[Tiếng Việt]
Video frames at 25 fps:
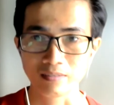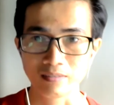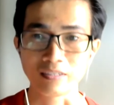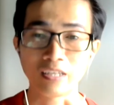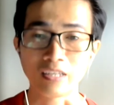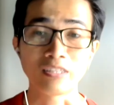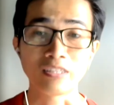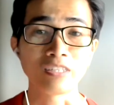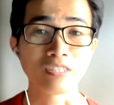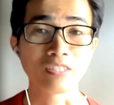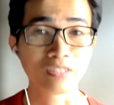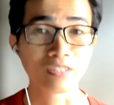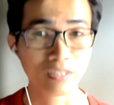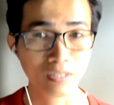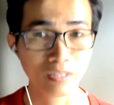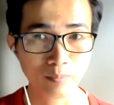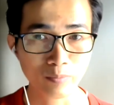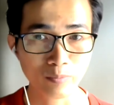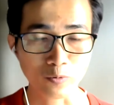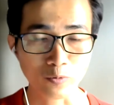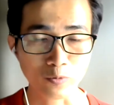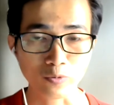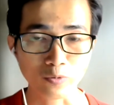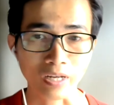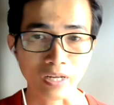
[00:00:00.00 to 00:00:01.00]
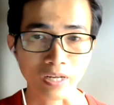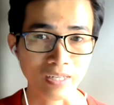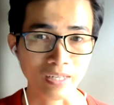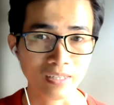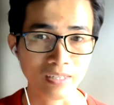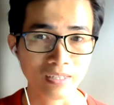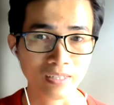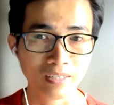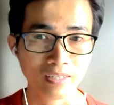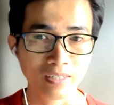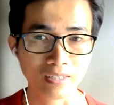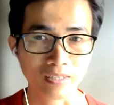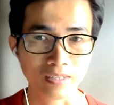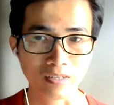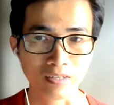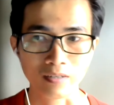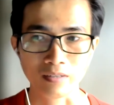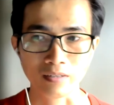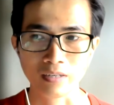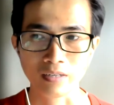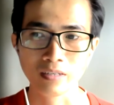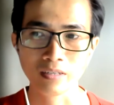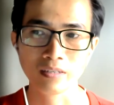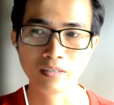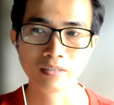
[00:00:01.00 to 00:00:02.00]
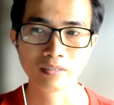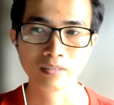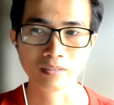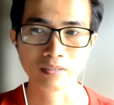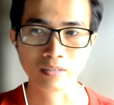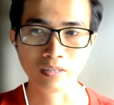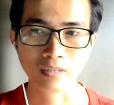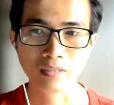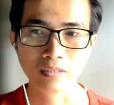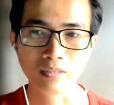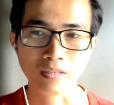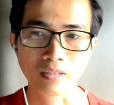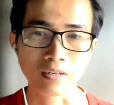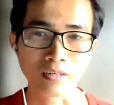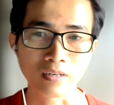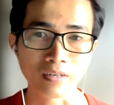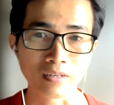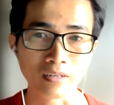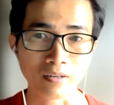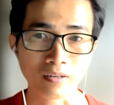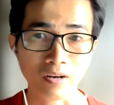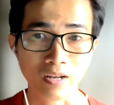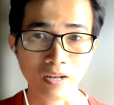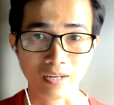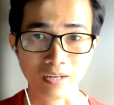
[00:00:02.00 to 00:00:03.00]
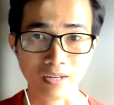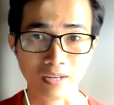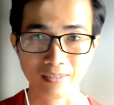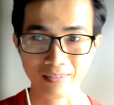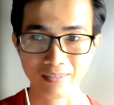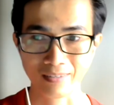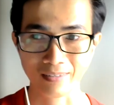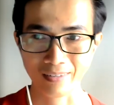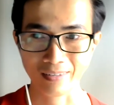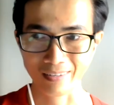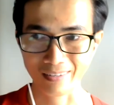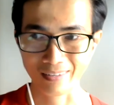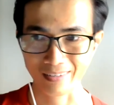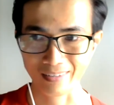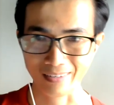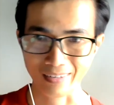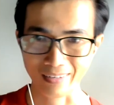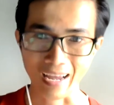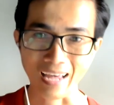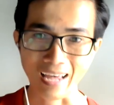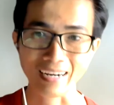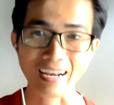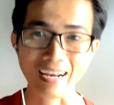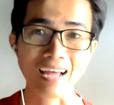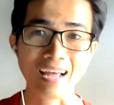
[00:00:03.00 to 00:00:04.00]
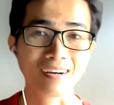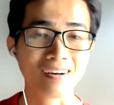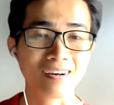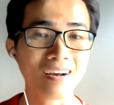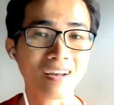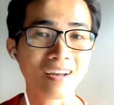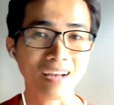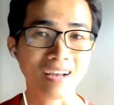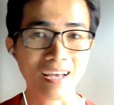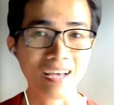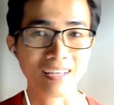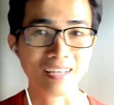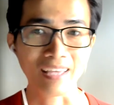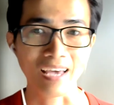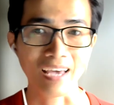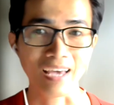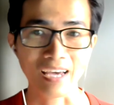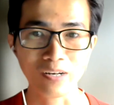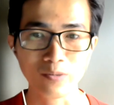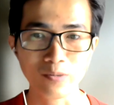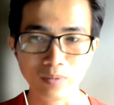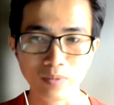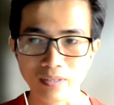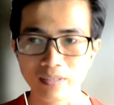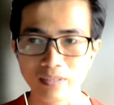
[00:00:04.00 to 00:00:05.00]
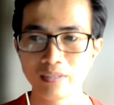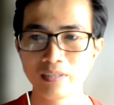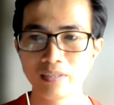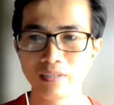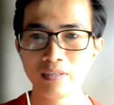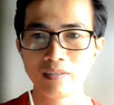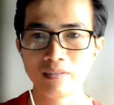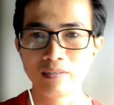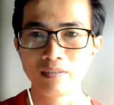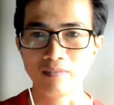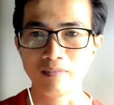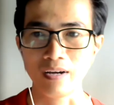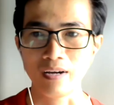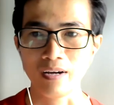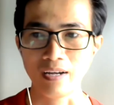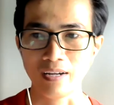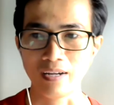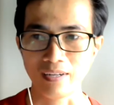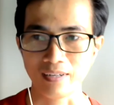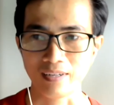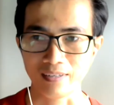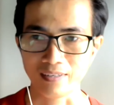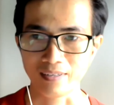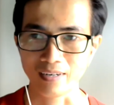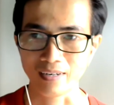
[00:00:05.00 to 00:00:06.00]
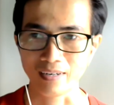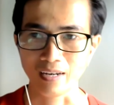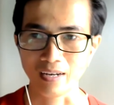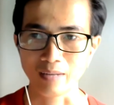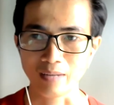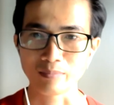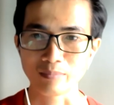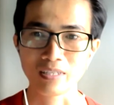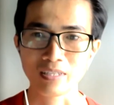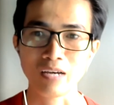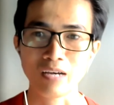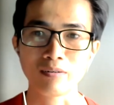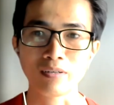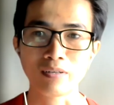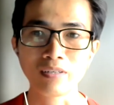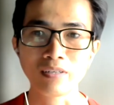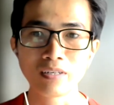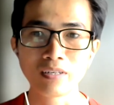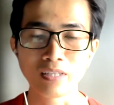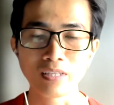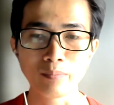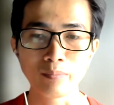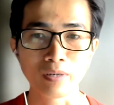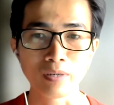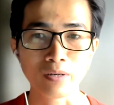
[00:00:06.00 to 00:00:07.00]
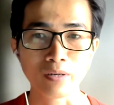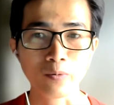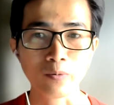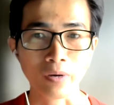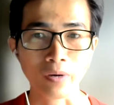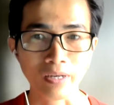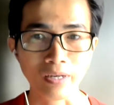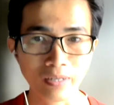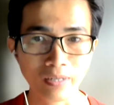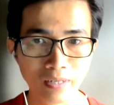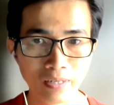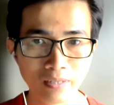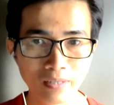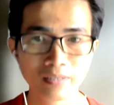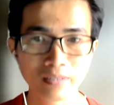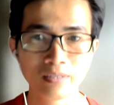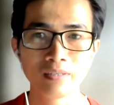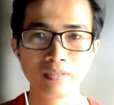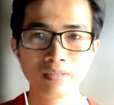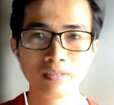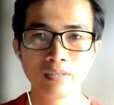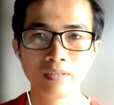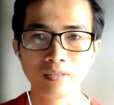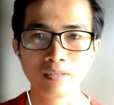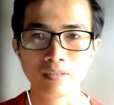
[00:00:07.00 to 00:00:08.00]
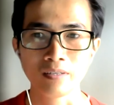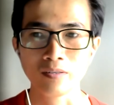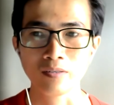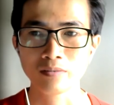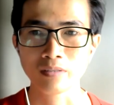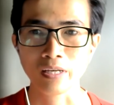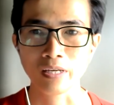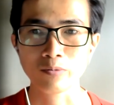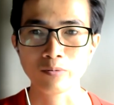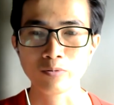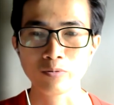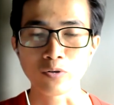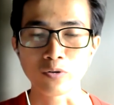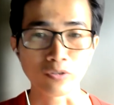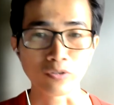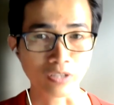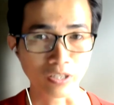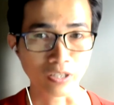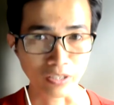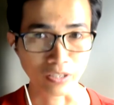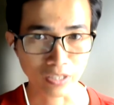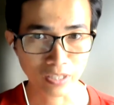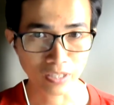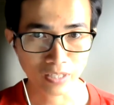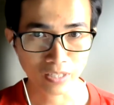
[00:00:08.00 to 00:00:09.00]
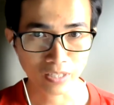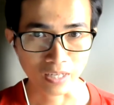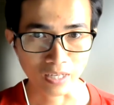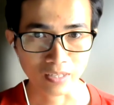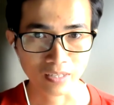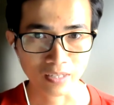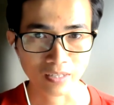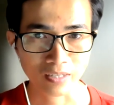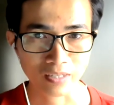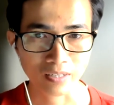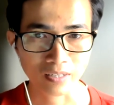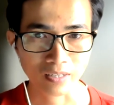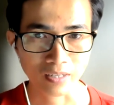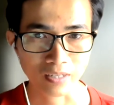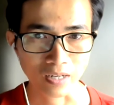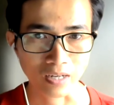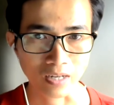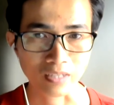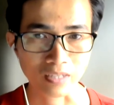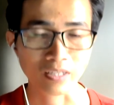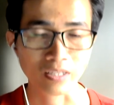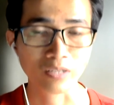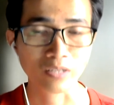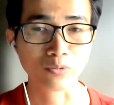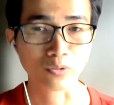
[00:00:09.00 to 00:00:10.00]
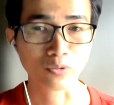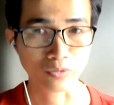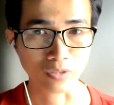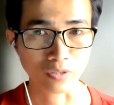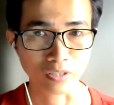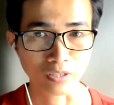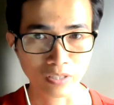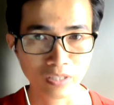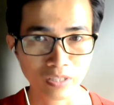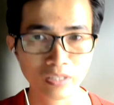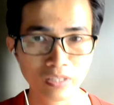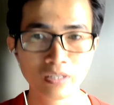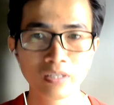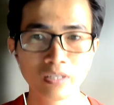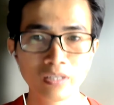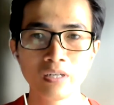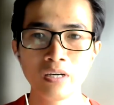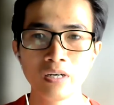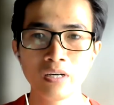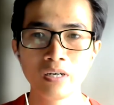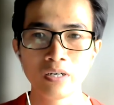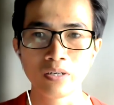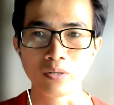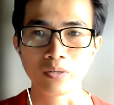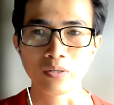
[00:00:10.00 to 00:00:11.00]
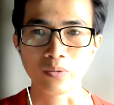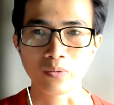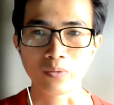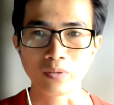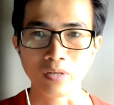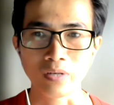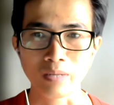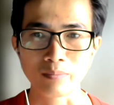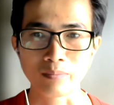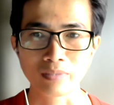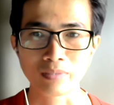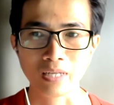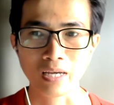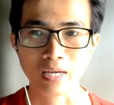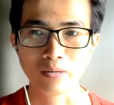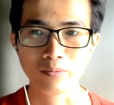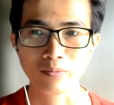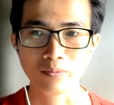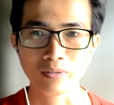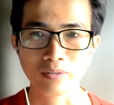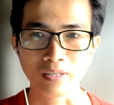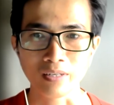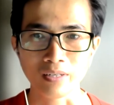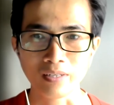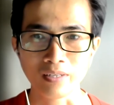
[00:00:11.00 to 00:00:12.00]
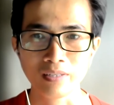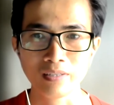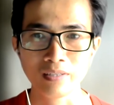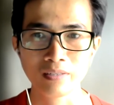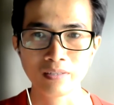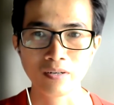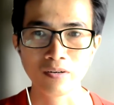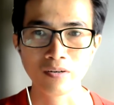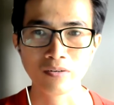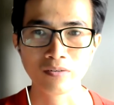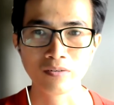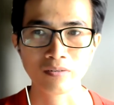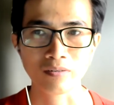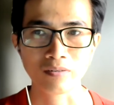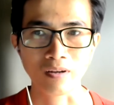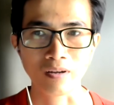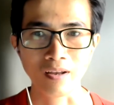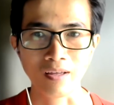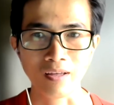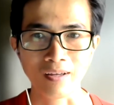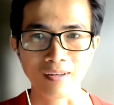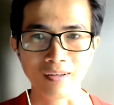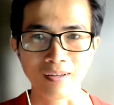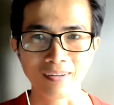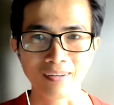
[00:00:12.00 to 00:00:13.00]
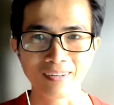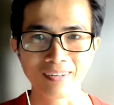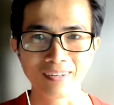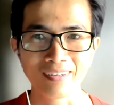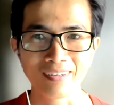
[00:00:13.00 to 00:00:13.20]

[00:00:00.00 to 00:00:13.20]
thời thì sớm của trẻ à, cái cái trình gọi là đang năng rất là năng giải đúng không ạ và làm sao để cơ thể mình nó khỏe hơn à, theo thuần tự nhiên này à, theo thuần tự nhiên rồi làm sao để nó gọi là